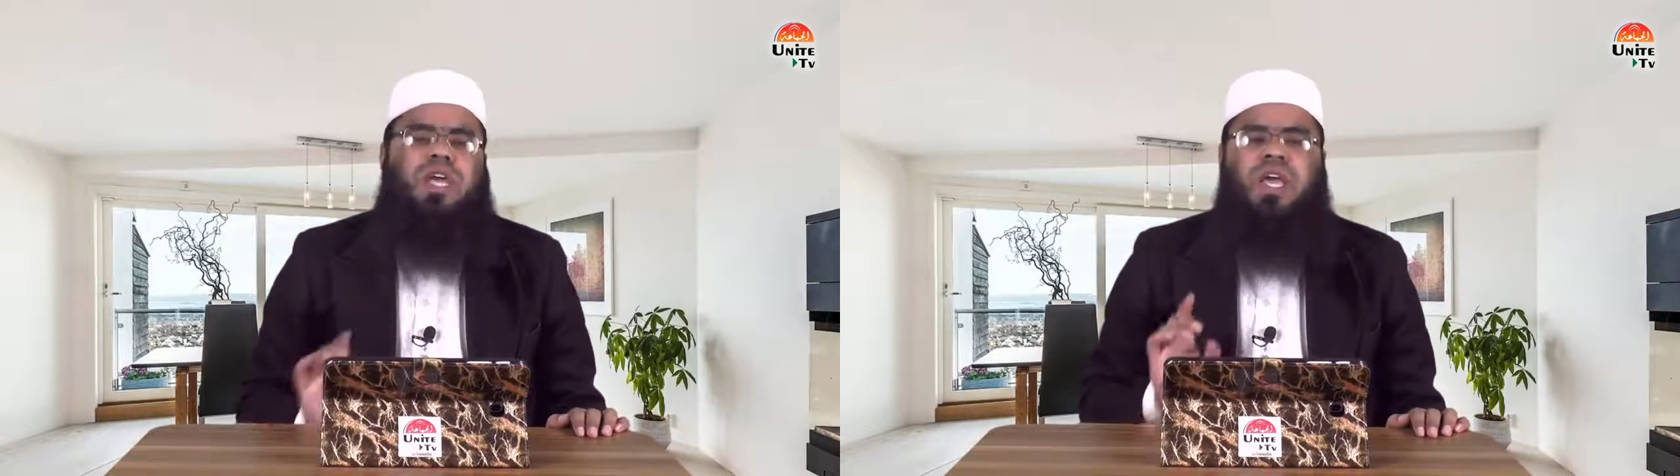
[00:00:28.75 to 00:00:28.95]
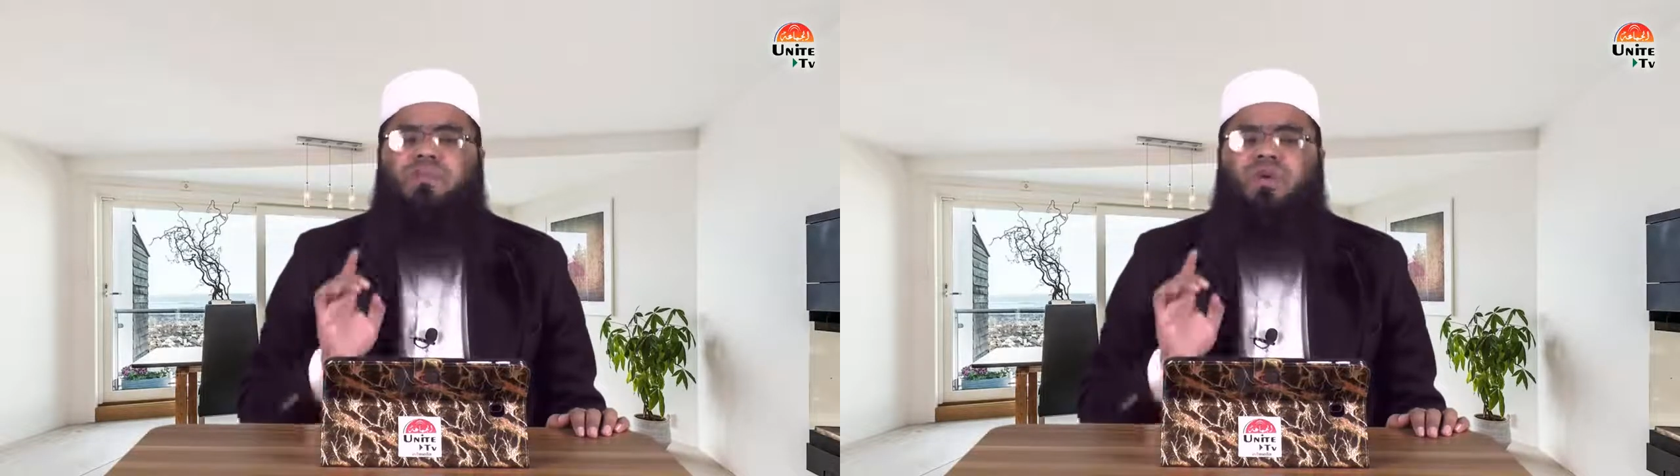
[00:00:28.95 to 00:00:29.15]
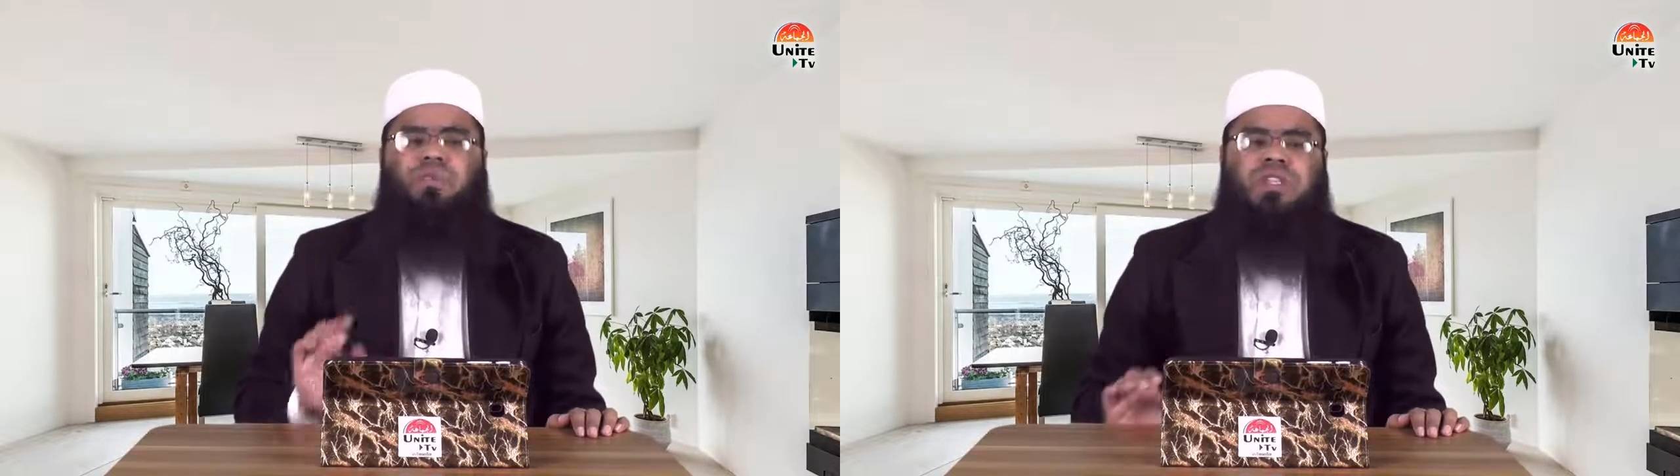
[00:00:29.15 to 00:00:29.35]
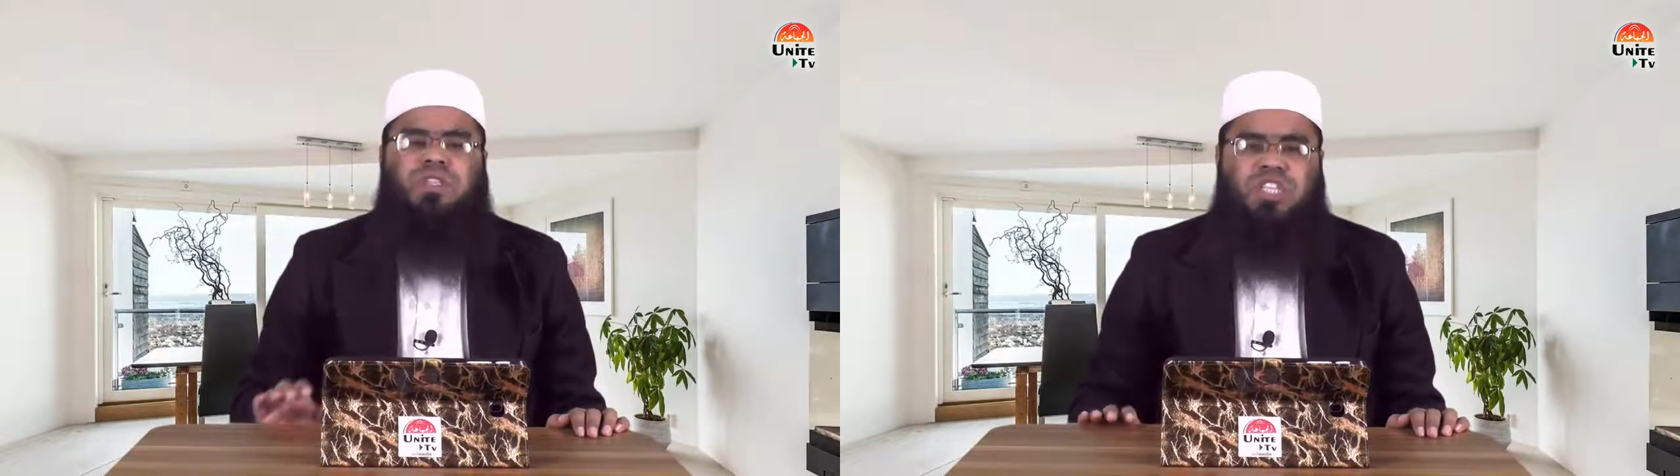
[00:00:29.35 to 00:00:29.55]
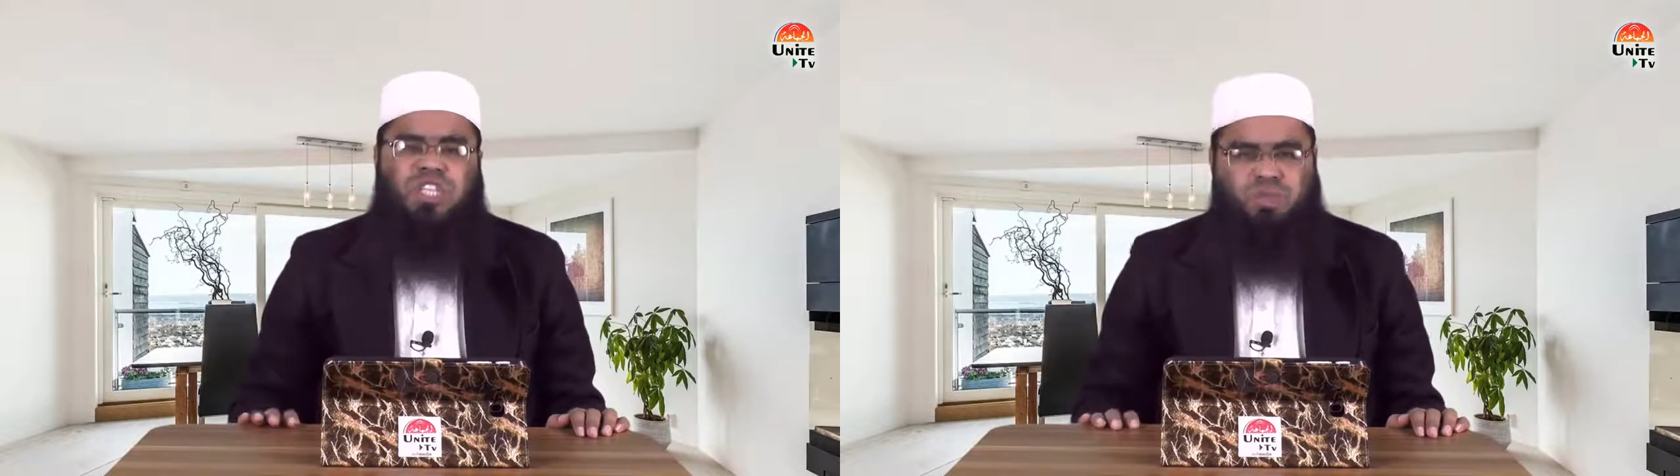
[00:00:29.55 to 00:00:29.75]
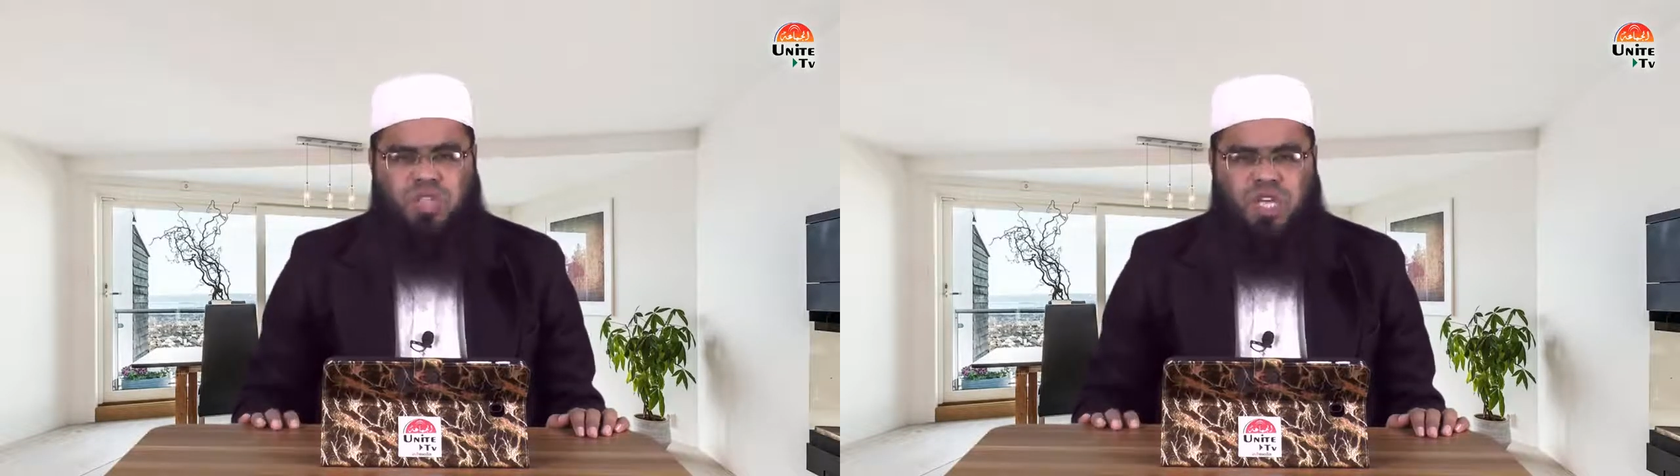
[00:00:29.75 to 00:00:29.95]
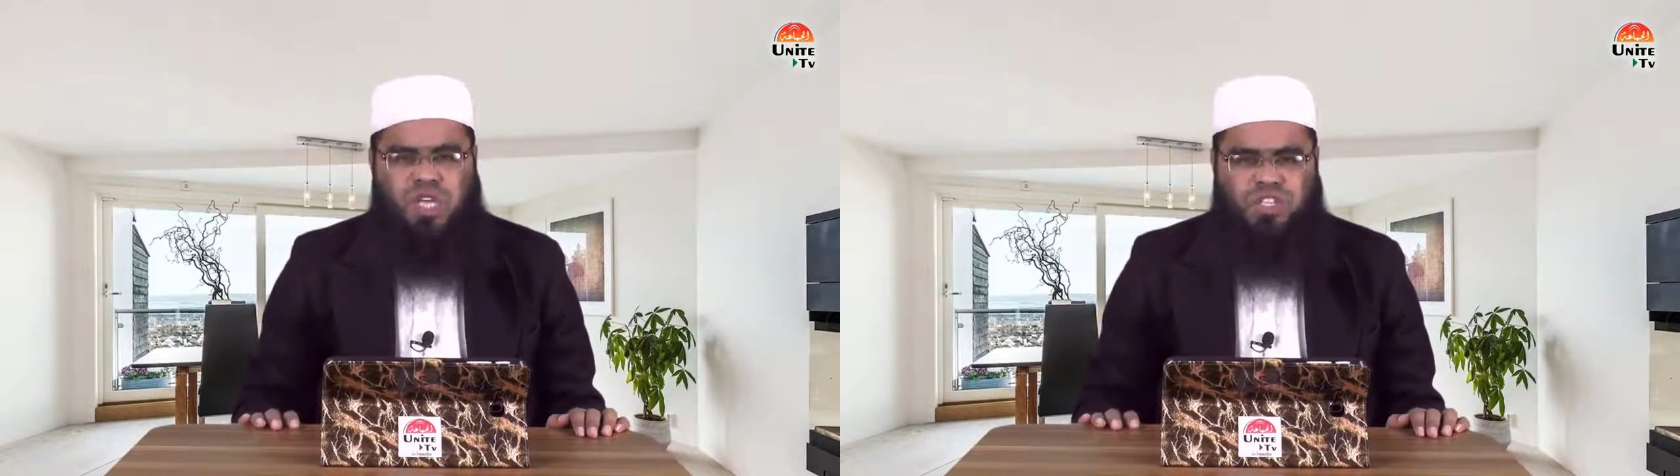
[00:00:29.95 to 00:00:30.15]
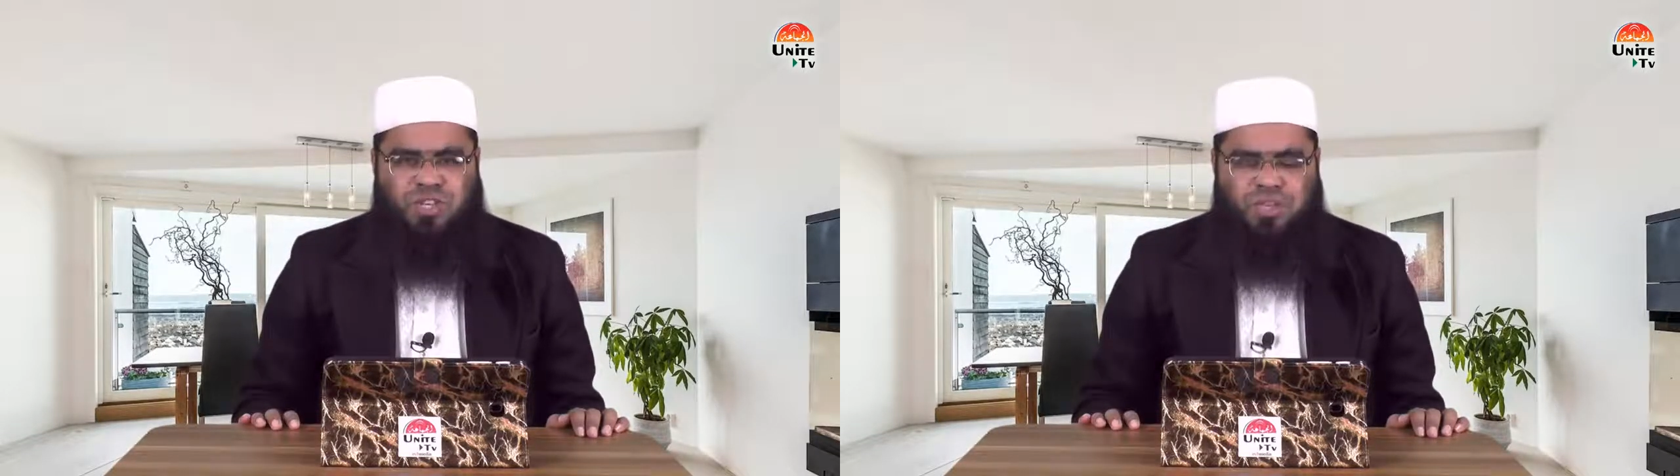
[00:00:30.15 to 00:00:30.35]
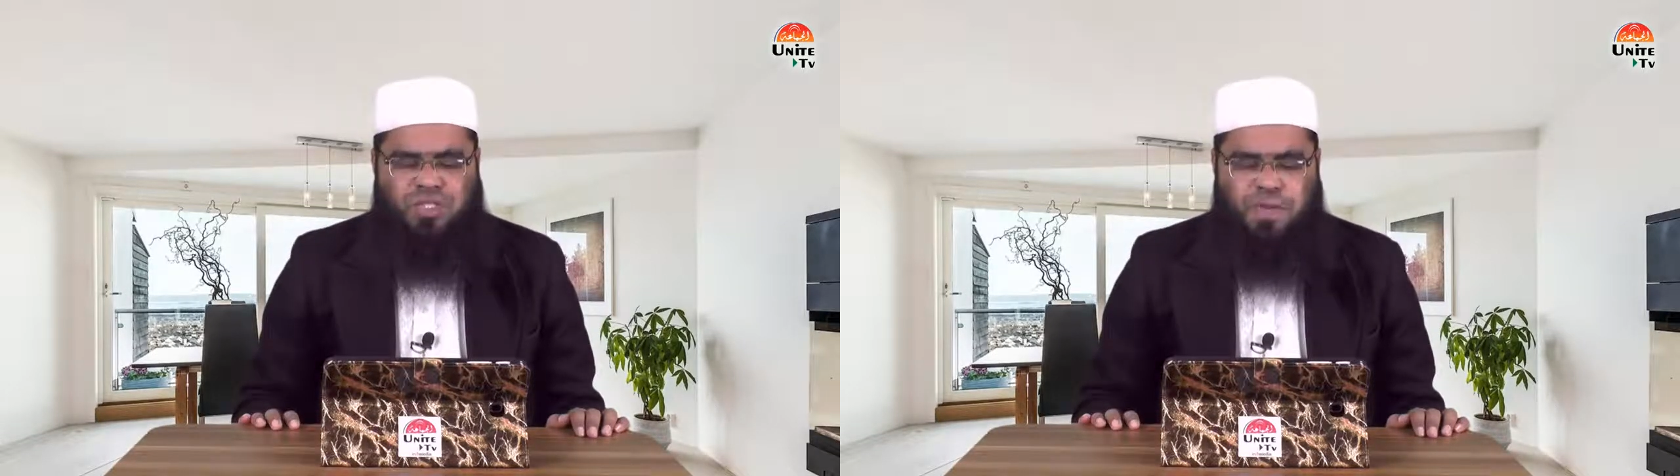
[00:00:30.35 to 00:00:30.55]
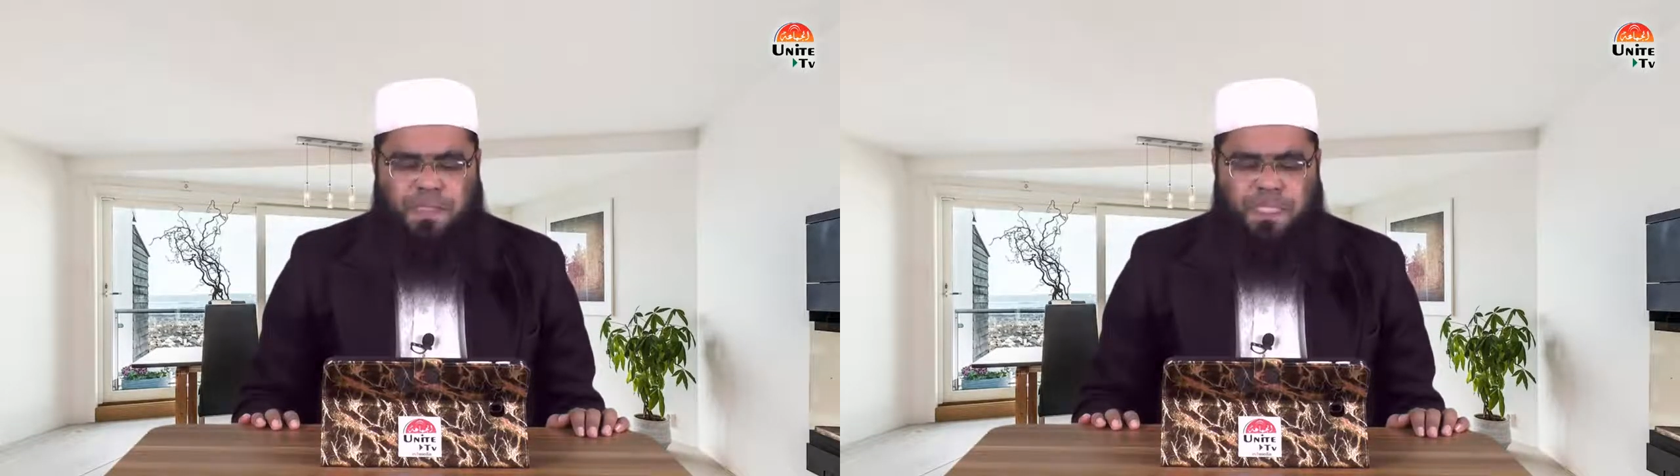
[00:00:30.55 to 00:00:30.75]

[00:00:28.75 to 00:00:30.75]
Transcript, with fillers: এই মর্মে নির্দেশ প্রদানের জন্য যে